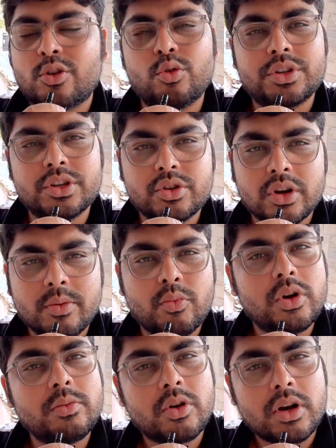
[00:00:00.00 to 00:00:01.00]
কোচের সঙ্গে
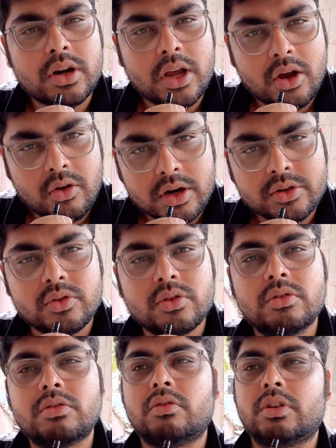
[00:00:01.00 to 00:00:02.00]
বনিবনা না হওয়ার
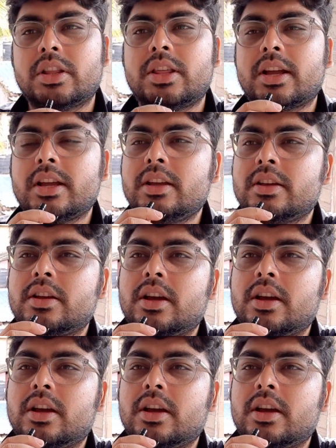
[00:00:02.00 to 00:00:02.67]
জন্য ঘটে থাকে